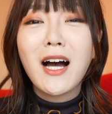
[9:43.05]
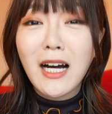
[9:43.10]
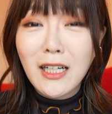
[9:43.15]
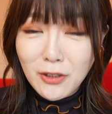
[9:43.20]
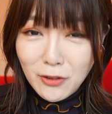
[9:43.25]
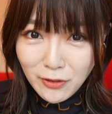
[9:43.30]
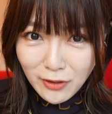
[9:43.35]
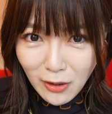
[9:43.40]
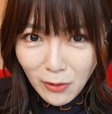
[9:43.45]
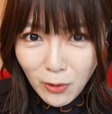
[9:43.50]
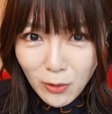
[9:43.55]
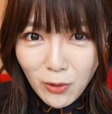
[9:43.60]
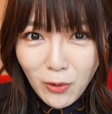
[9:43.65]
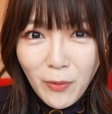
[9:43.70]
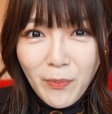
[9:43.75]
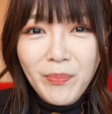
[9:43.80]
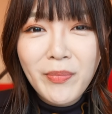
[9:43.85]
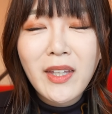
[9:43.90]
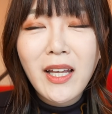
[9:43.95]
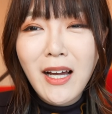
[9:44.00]
遊んだこ
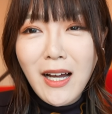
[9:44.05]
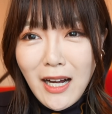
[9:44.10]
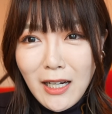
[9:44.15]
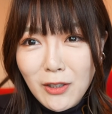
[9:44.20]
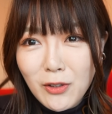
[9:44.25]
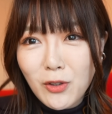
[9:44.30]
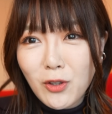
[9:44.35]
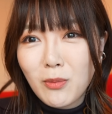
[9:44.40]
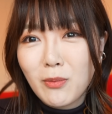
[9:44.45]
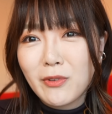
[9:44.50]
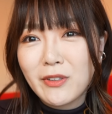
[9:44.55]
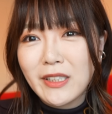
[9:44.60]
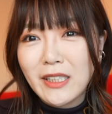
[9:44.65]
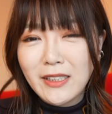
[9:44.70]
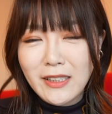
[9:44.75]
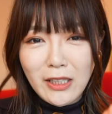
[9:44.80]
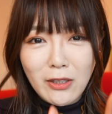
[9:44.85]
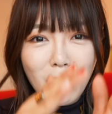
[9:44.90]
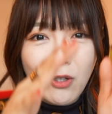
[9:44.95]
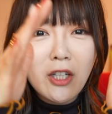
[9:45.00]
とあると思うんで
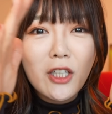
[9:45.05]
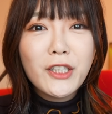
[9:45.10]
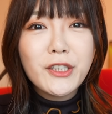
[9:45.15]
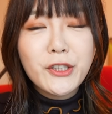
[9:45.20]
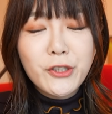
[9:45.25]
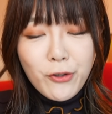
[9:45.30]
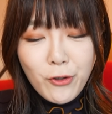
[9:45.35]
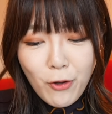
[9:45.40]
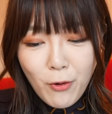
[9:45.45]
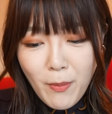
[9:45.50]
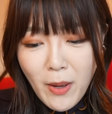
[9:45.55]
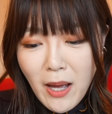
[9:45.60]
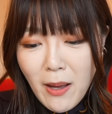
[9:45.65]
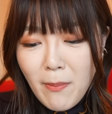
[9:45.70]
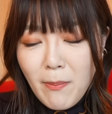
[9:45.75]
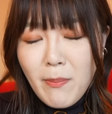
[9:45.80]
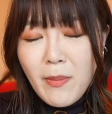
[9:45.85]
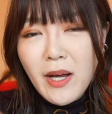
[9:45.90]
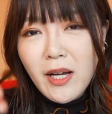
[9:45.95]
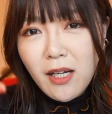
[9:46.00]
すけど、そのま
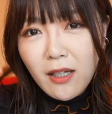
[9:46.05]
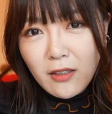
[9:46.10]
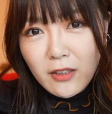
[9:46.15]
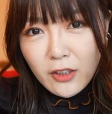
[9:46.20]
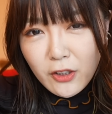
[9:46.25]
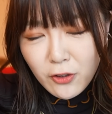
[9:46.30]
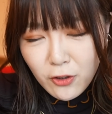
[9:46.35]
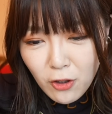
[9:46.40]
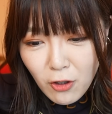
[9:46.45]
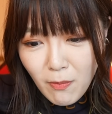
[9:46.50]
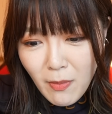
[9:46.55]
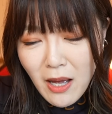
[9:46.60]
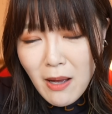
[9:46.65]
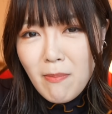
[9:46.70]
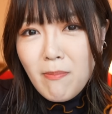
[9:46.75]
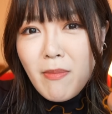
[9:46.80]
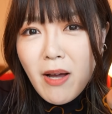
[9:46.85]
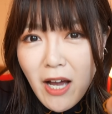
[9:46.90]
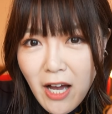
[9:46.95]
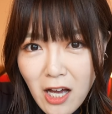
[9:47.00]
んま、そのま
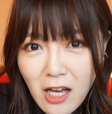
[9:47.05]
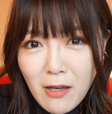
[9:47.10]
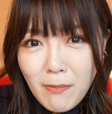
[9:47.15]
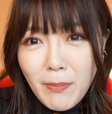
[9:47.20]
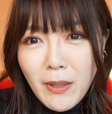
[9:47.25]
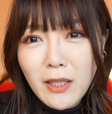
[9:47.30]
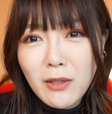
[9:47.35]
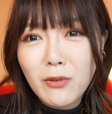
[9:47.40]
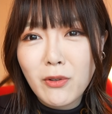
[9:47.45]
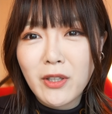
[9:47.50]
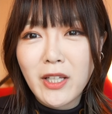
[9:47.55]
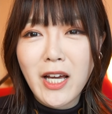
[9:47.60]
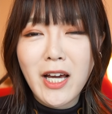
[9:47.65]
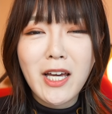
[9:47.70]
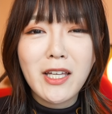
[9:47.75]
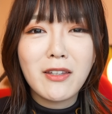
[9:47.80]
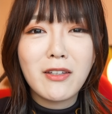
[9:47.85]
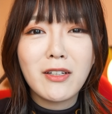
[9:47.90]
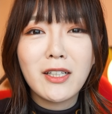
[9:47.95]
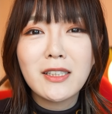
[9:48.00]
んま iPad に
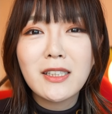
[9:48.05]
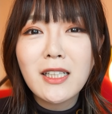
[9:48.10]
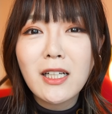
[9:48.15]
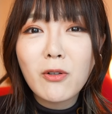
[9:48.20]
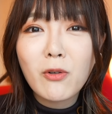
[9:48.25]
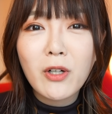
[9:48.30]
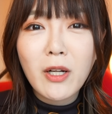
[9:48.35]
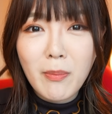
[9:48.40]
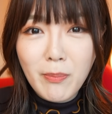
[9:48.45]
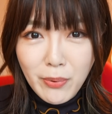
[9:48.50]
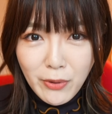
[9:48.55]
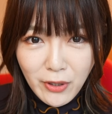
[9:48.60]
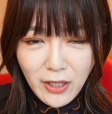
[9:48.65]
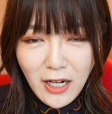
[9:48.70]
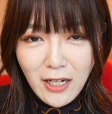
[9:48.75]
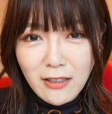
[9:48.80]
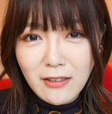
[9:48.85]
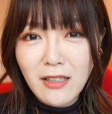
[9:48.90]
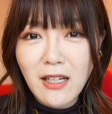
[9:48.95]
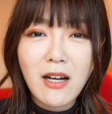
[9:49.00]
入ってるやつがこれ
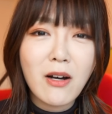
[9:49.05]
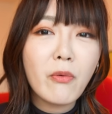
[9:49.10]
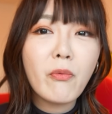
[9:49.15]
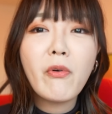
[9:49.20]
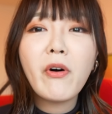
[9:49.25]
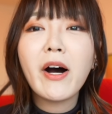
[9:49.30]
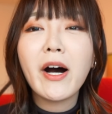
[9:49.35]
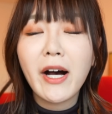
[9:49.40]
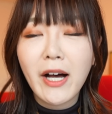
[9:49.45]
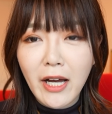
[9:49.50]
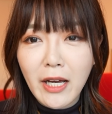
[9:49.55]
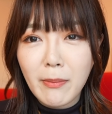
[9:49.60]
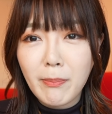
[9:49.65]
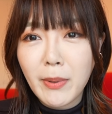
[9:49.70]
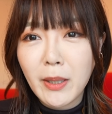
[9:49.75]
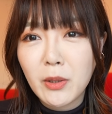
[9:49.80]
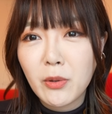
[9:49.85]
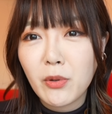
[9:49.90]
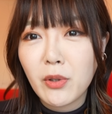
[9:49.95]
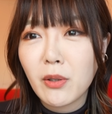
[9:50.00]
プランナー for
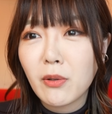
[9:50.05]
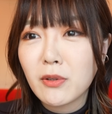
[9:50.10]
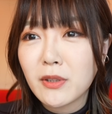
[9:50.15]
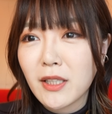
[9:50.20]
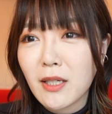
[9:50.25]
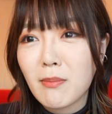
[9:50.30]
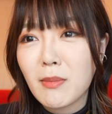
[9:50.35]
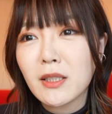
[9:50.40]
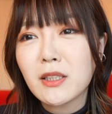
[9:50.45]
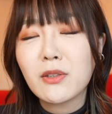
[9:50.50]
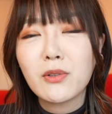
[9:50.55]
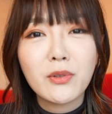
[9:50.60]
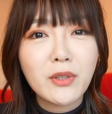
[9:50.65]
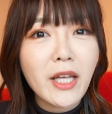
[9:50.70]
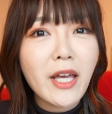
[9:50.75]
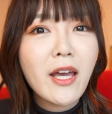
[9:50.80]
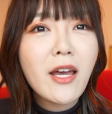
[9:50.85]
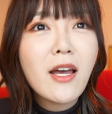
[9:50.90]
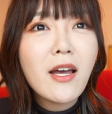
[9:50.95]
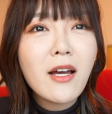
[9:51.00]
iPad でございますの
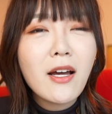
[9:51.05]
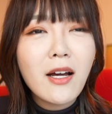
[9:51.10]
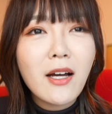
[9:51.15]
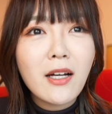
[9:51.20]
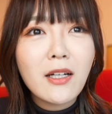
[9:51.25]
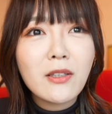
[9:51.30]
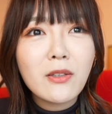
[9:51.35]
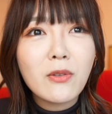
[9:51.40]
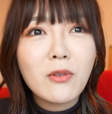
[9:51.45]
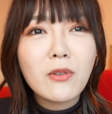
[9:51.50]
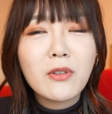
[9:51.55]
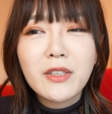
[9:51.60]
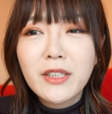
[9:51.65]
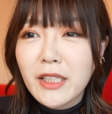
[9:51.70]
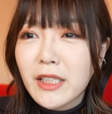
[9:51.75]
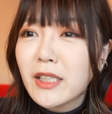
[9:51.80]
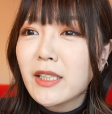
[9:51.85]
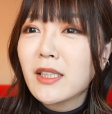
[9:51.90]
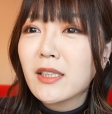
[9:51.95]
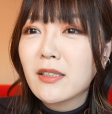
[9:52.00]
で、あの、
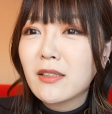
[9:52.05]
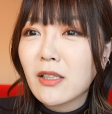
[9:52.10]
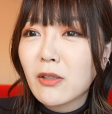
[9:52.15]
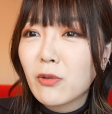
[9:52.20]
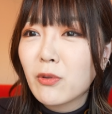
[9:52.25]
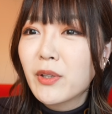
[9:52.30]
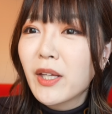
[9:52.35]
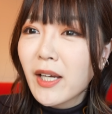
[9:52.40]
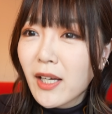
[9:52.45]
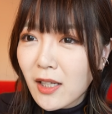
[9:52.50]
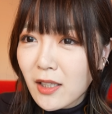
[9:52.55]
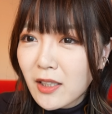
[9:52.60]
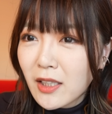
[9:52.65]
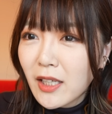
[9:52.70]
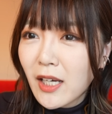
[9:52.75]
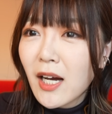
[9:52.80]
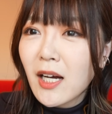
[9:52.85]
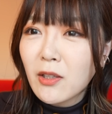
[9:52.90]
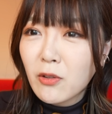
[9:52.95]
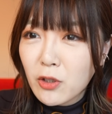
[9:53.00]
ぜひですね、この手書き
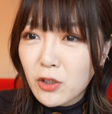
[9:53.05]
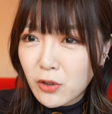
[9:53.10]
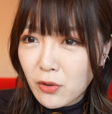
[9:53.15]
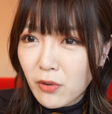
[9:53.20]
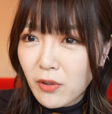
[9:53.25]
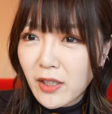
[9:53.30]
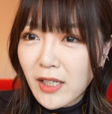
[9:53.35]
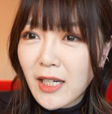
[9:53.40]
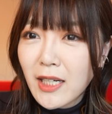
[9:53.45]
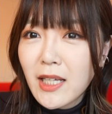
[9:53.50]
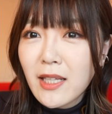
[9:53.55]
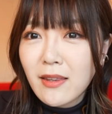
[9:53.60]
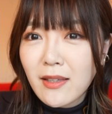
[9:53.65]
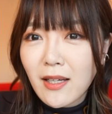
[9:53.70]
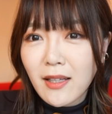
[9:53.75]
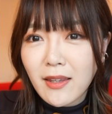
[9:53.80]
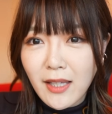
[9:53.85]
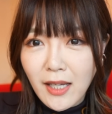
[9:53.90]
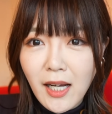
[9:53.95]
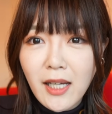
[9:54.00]
派の人、
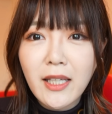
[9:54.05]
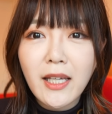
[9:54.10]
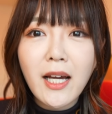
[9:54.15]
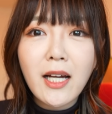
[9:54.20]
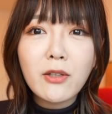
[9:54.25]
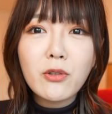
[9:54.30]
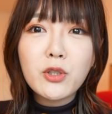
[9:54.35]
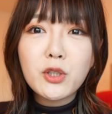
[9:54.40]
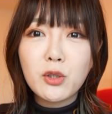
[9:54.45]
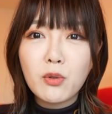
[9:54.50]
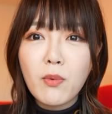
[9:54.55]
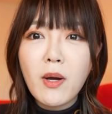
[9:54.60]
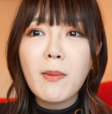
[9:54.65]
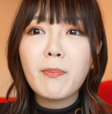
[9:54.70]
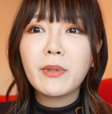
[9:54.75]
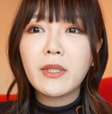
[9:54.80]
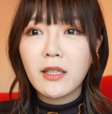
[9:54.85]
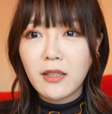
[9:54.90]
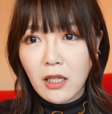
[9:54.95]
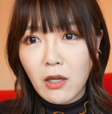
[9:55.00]
カレンダー手書き派の人は
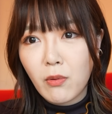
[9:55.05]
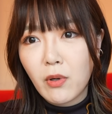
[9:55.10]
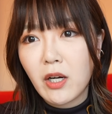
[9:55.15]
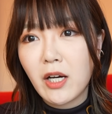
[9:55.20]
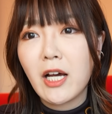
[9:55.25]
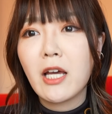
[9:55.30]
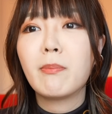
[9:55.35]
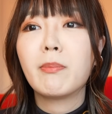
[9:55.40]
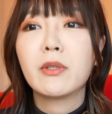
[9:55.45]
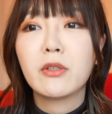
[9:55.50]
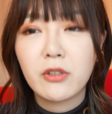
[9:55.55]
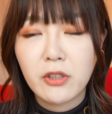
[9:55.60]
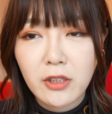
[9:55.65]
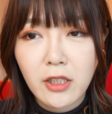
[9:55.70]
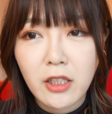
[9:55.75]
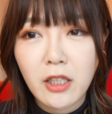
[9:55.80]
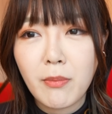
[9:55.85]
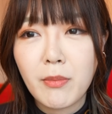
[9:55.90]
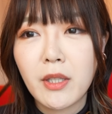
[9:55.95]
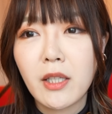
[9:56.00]
プランナー for iPad
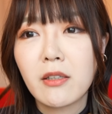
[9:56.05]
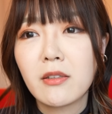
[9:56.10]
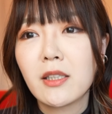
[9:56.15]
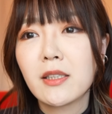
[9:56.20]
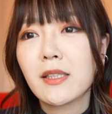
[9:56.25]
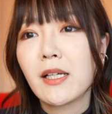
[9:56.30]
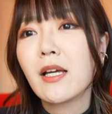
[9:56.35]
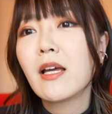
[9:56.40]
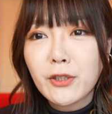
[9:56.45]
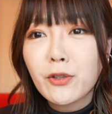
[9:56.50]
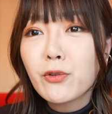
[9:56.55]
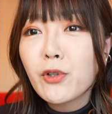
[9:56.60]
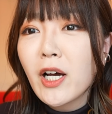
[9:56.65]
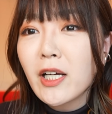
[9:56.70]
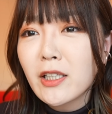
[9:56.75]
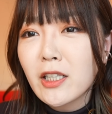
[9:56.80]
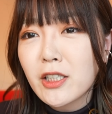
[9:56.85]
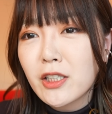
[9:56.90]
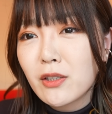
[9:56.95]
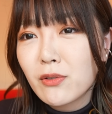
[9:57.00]
使ってみてください。その
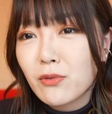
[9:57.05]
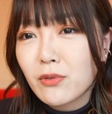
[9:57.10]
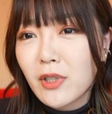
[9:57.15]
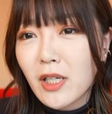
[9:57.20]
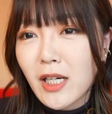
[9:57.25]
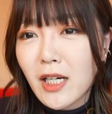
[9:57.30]
話の流